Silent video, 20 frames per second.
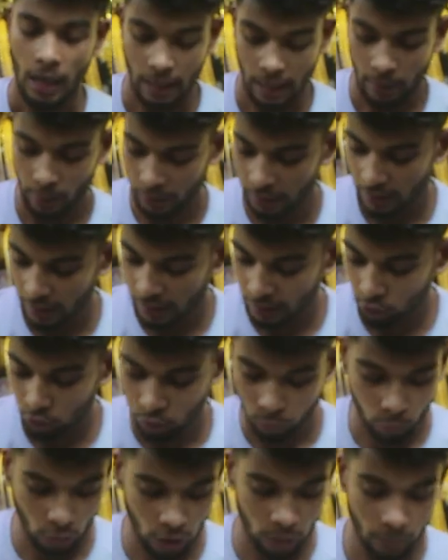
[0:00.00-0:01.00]
আর আমাদের
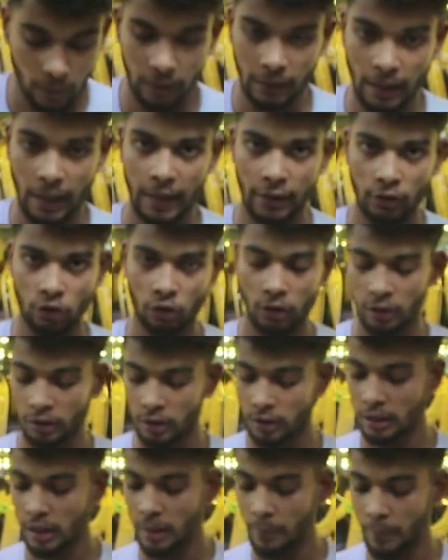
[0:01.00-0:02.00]
ইউজ পরিমাণ কালেকশন
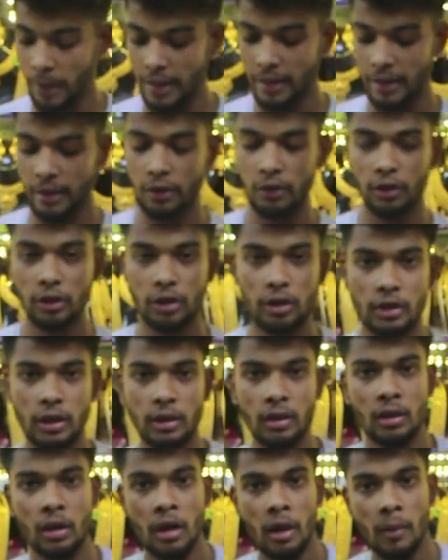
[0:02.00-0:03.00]
আছে যারা পাইকারি নিতে
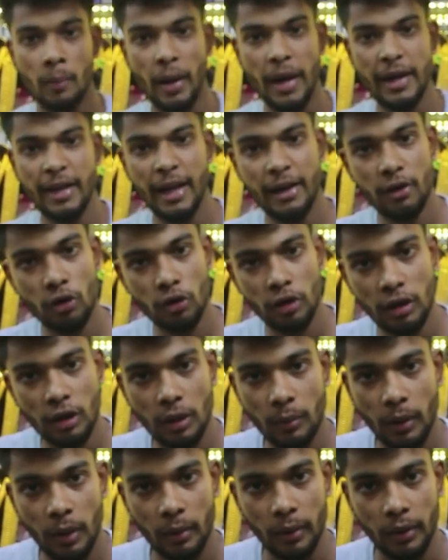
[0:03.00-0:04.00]
চান পাইকারিও
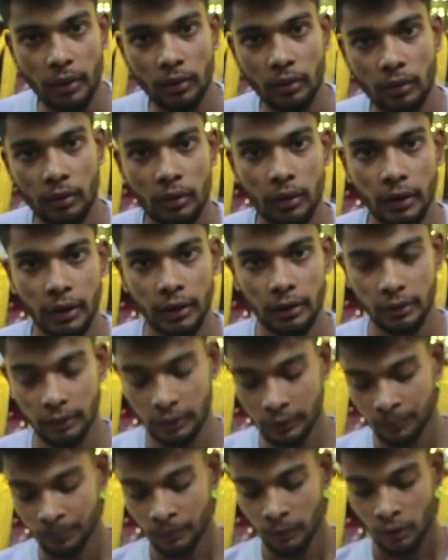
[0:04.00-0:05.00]
নিতে পারবেন ঠিক আছে
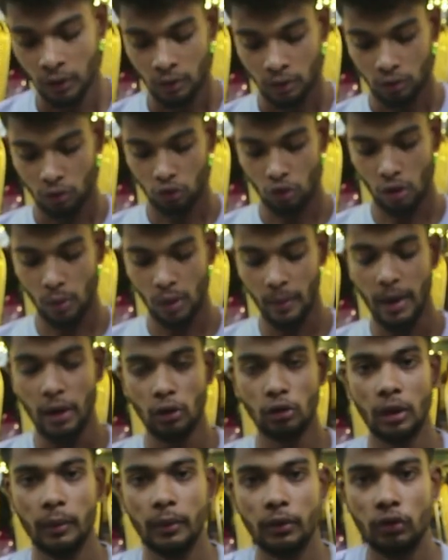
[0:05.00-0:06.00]
তো সবাই
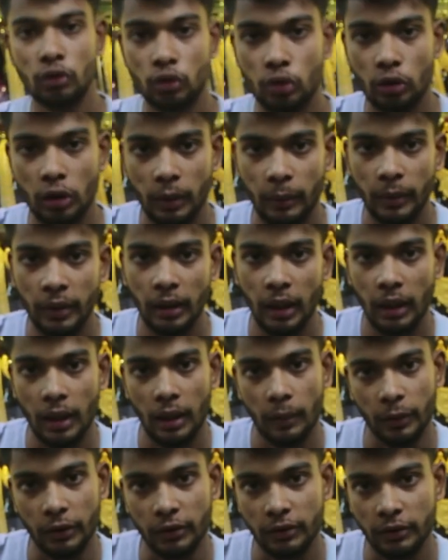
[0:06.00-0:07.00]
ভালো থাকবেন সুস্থ থাকবেন আল্লাহ
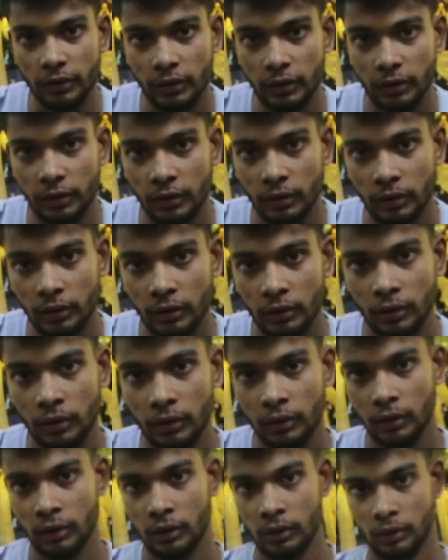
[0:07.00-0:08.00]
হাফেজ ঠিক আছে
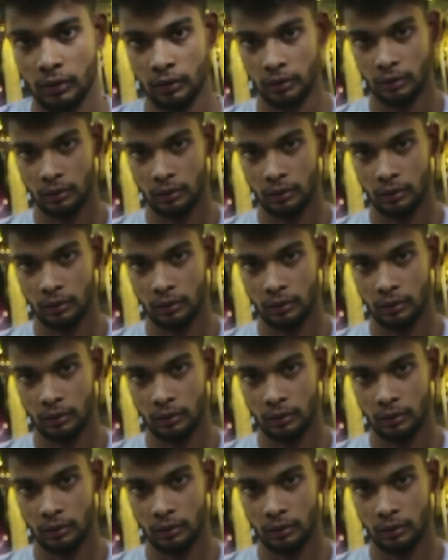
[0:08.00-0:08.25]
ভাই ধন্যবাদ